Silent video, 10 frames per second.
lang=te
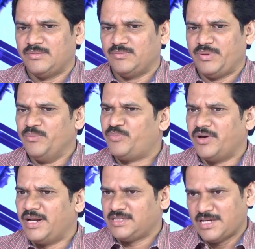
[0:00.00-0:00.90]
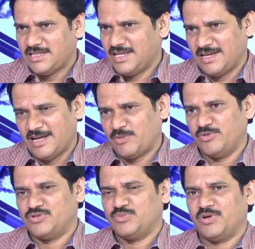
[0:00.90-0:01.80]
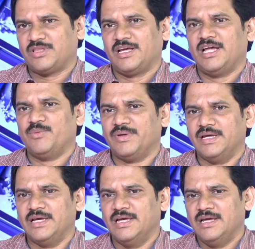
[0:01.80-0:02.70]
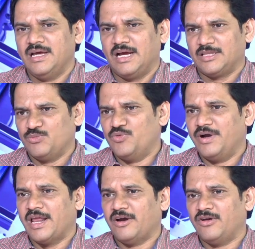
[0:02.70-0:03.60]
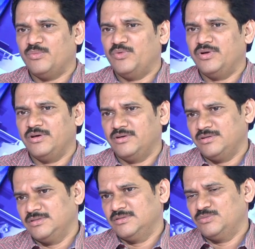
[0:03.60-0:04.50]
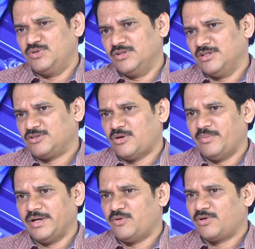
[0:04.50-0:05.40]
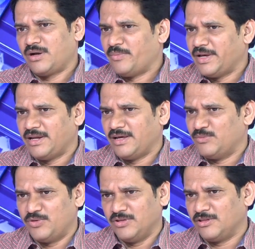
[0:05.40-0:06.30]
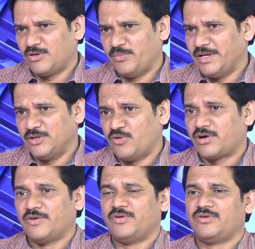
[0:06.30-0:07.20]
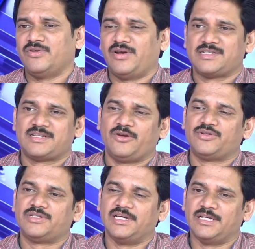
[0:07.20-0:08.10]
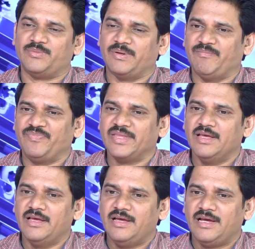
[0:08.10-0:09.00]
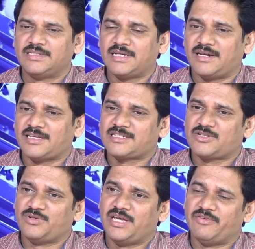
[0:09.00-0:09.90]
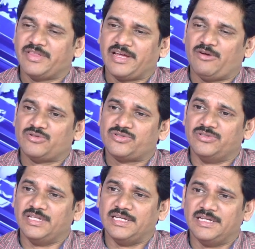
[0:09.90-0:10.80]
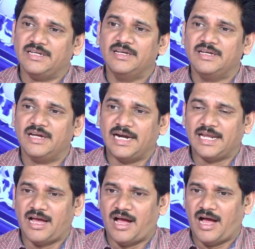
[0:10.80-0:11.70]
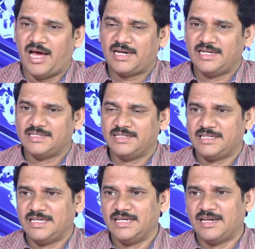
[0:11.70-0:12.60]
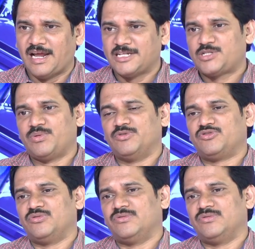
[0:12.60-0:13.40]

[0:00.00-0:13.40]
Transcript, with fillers: పెంపు అనేది సాధ్యం కాకపోవచ్చు మొత్తం కలిపి గత మూడు నెలల్లో మూడు మూడు వందల తొంభై కోట్ల పైన మూడు వందల తొంభై ఐదు కోట్ల వరకు నష్టాలు వచ్చినాయని చెప్పారు సార్ నష్టం ఏ విధంగా వస్తుంది అంటే ఆర్టీసీకి రాష్ట్ర ప్రభుత్వం